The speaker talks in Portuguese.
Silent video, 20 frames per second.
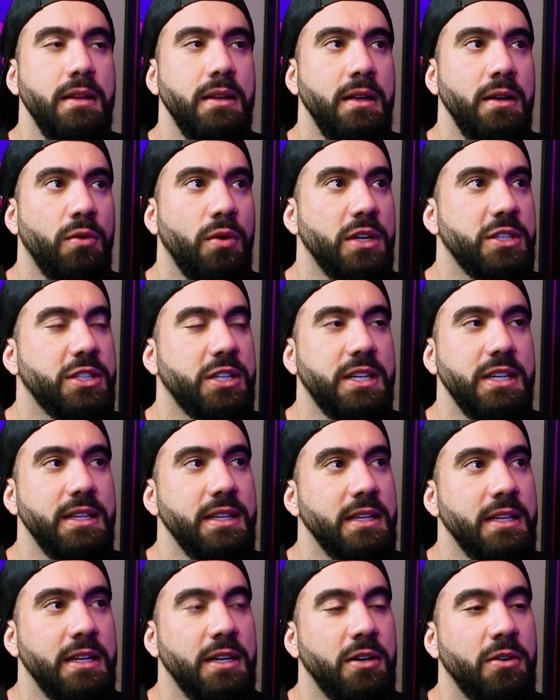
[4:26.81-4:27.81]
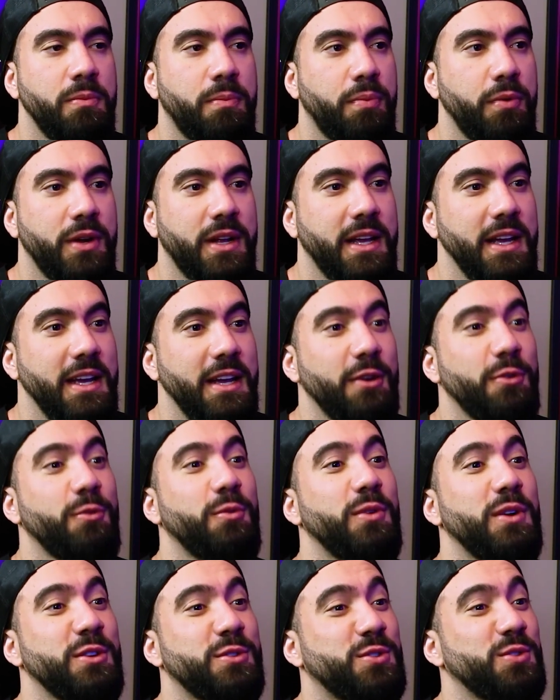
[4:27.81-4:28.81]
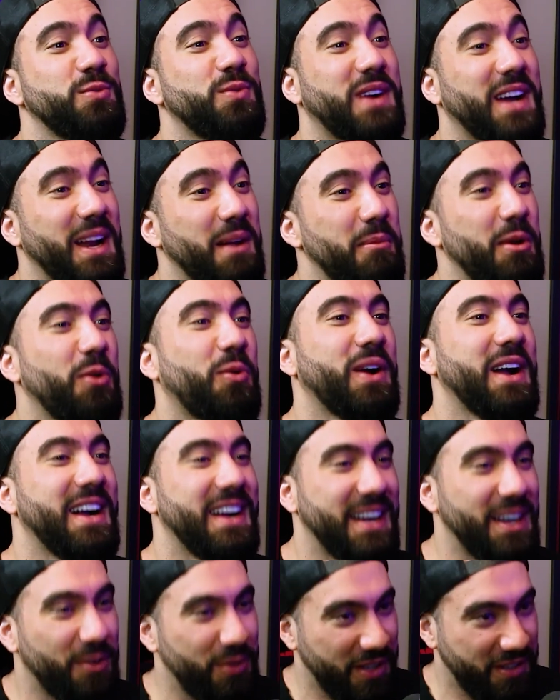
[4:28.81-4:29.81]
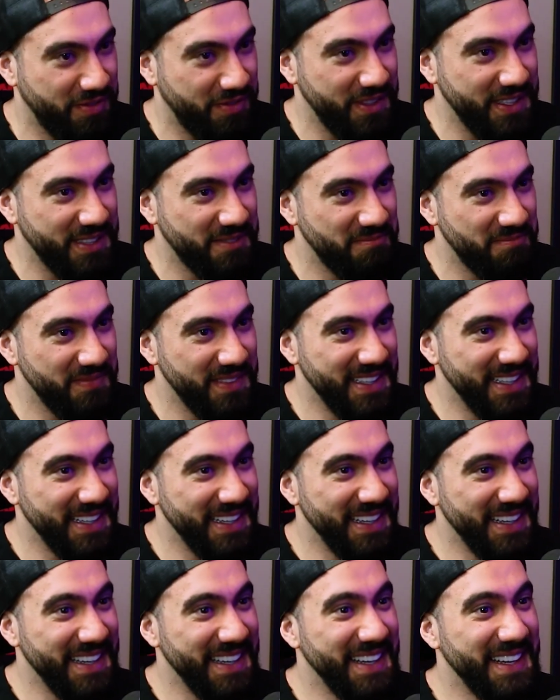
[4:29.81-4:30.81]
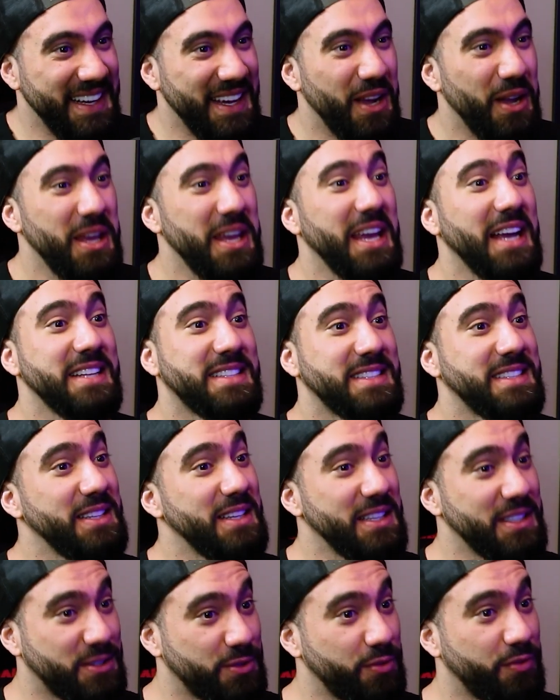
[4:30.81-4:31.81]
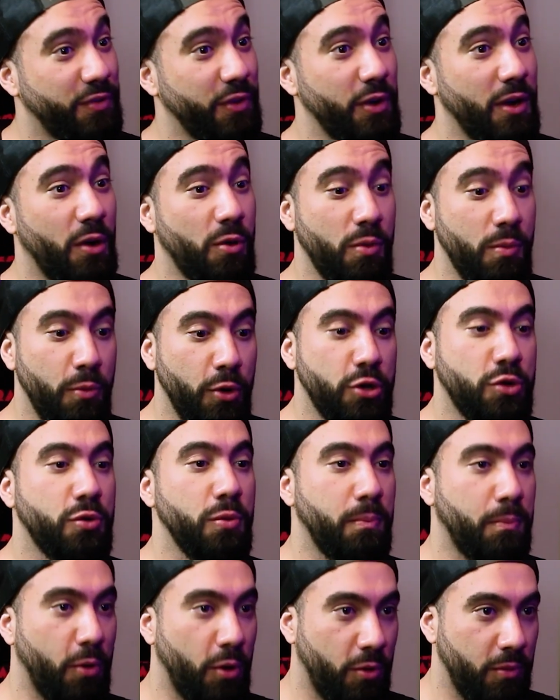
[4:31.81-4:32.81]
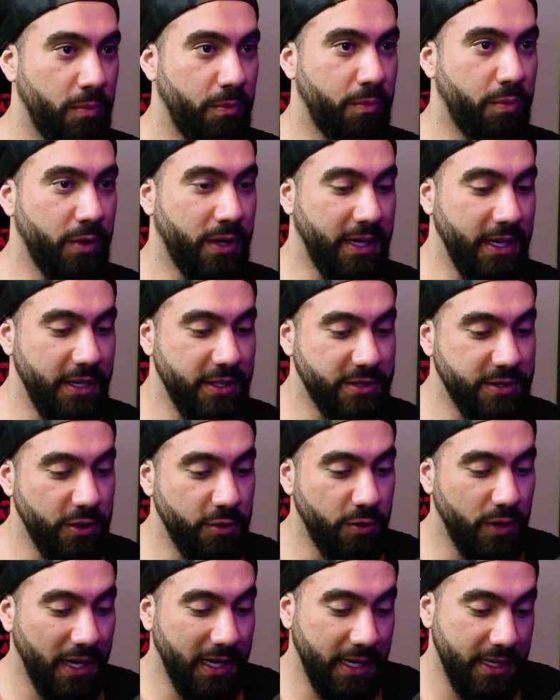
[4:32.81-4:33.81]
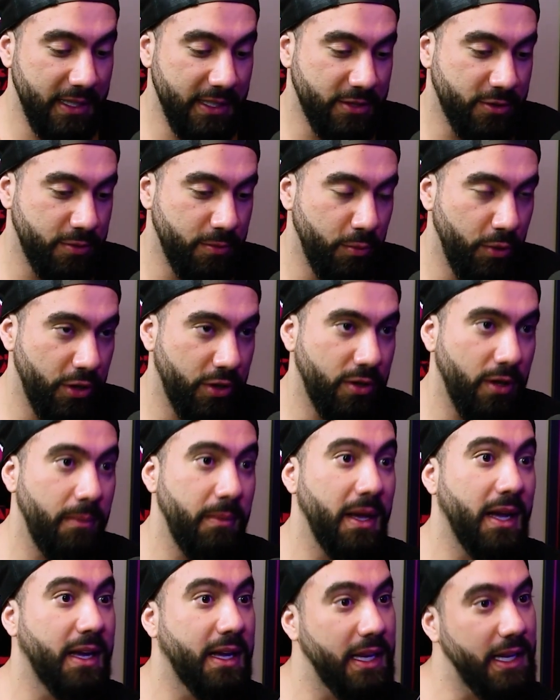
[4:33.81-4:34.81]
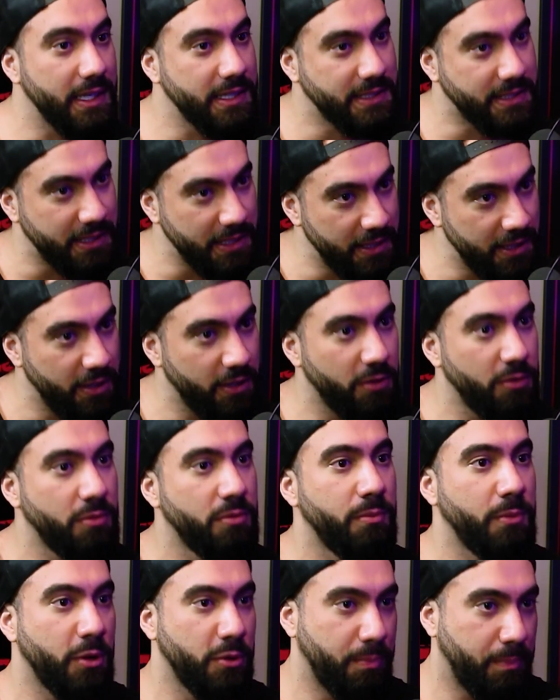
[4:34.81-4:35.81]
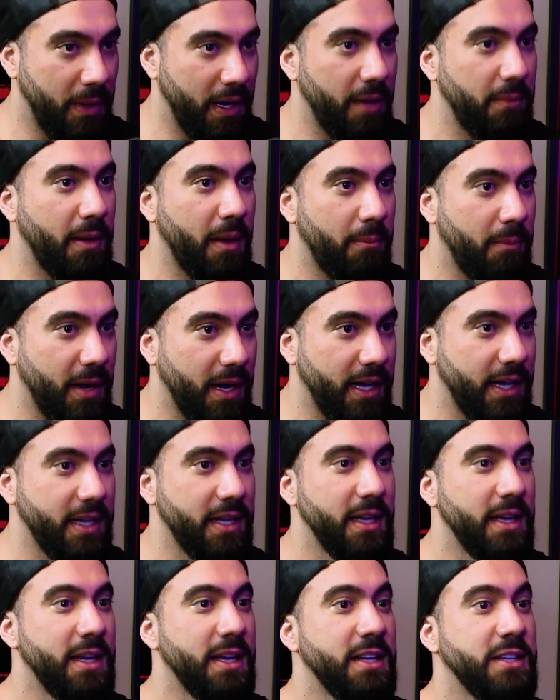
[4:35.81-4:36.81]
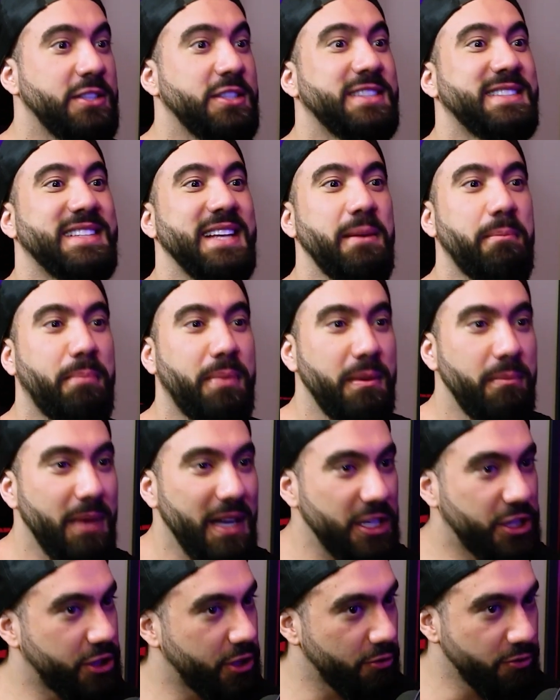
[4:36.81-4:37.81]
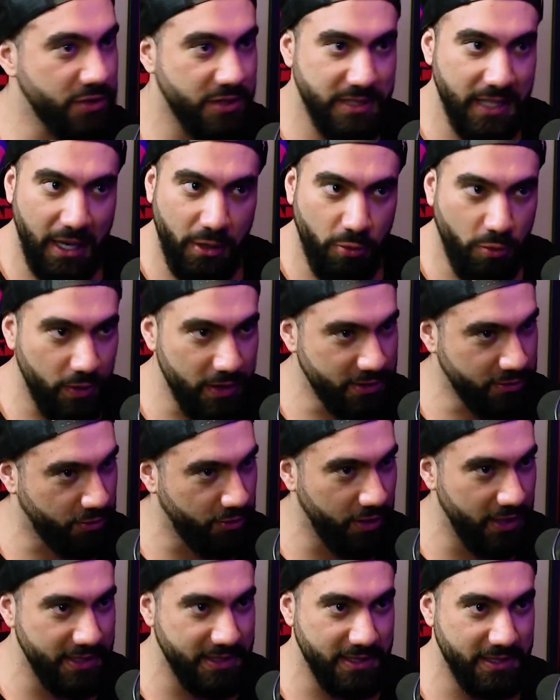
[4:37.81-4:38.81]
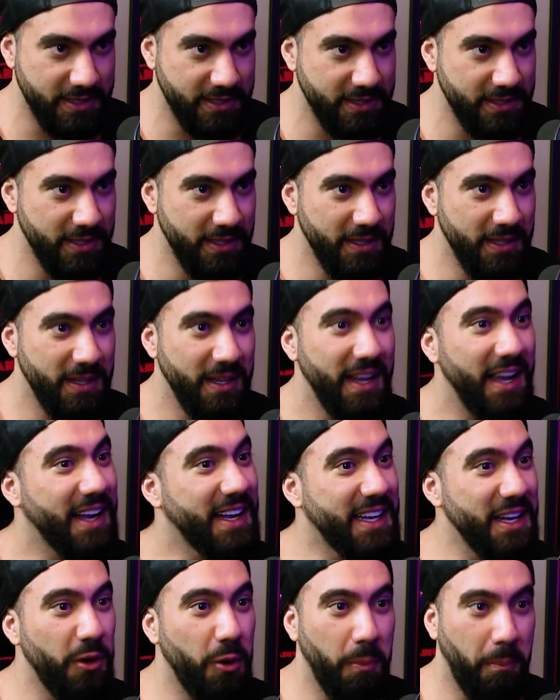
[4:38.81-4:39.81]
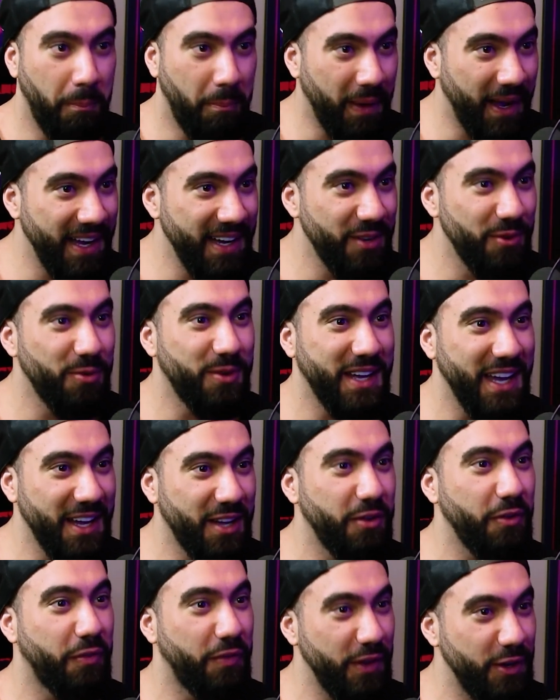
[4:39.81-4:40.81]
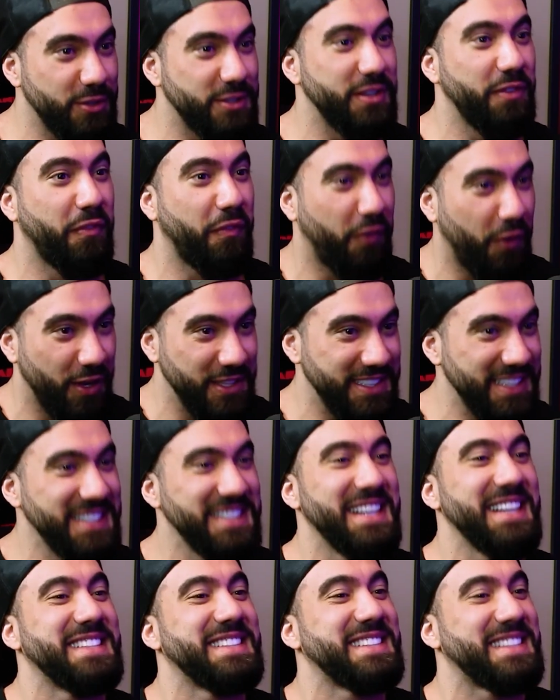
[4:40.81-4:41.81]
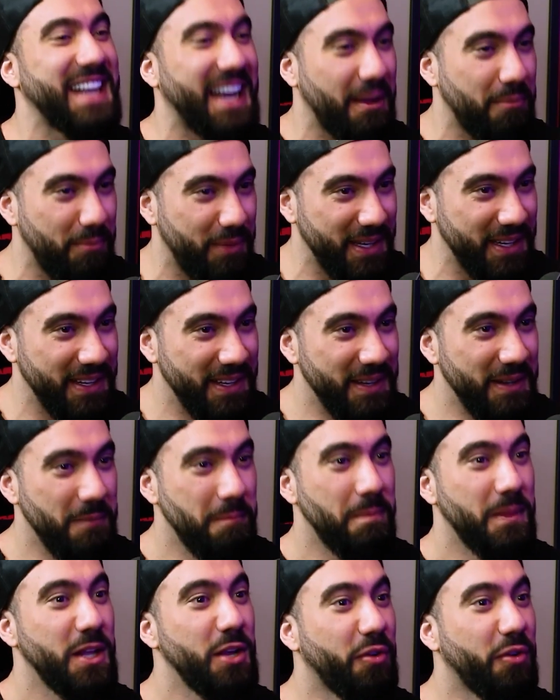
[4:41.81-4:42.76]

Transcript: Tá, eu acho que não, porque eu, eu sou um cara meio cagão, Rafinha. Entendi. E esse, isso foi algo muito bom, porque isso eu agradeço muito à minha criação, meu pai, minha mãe, de sempre me encher o saco com as coisas. É aquilo, pai não quer que o filho se fode, é. ele já sabe. É.